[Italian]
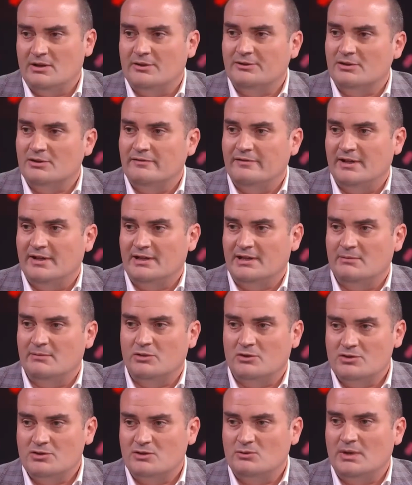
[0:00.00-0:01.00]
alla nostra offerta
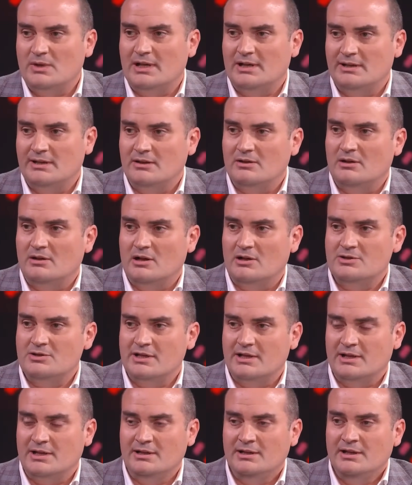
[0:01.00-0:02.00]
progettuale e
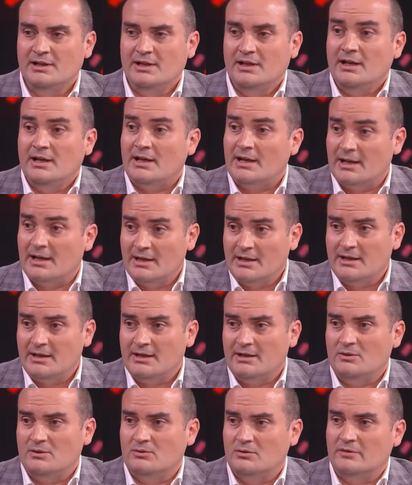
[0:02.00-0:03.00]
tecnologica
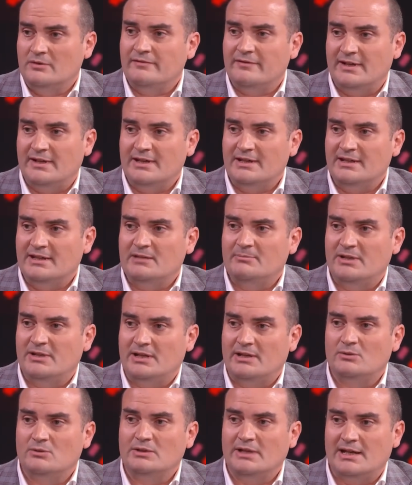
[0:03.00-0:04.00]
anche un'offerta
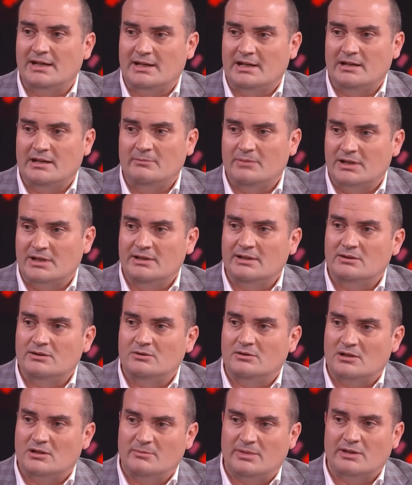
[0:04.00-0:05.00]
per aiutare
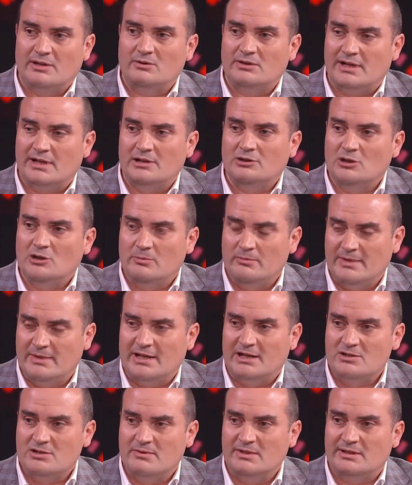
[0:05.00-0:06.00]
l'imprenditore, per aiutare il top
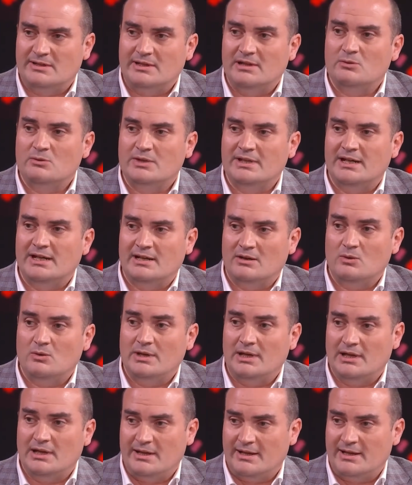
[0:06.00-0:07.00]
management nel guidare
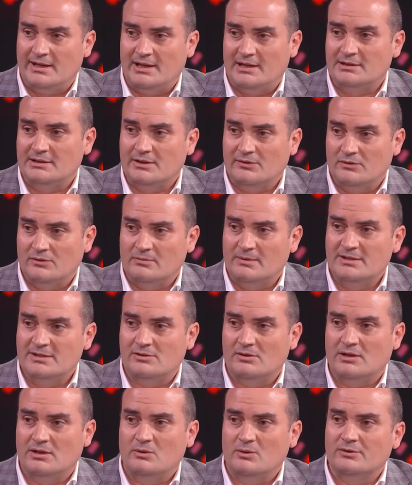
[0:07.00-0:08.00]
quella che è la
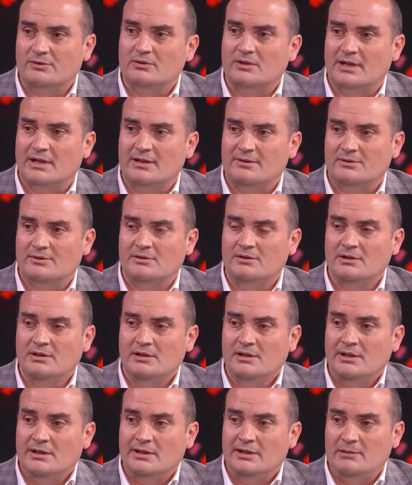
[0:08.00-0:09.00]
trasformazione, in questo caso
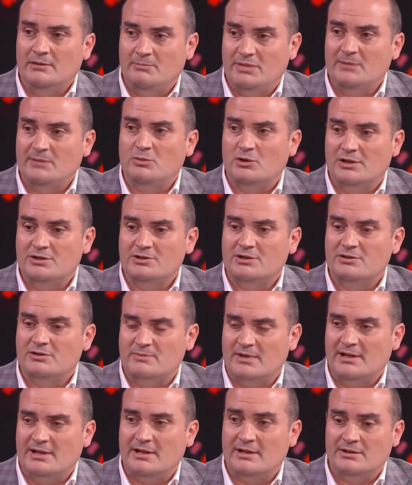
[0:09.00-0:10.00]
il people
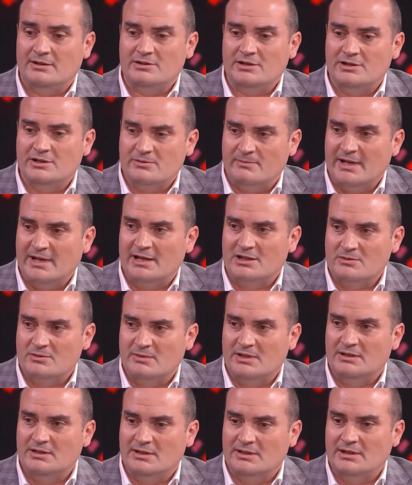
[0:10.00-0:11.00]
and change
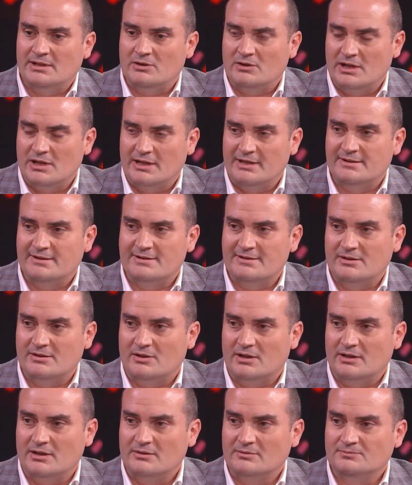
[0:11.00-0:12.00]
management
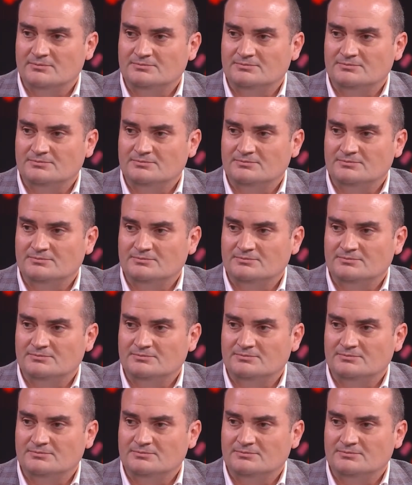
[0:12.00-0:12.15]
nell'organizzazione.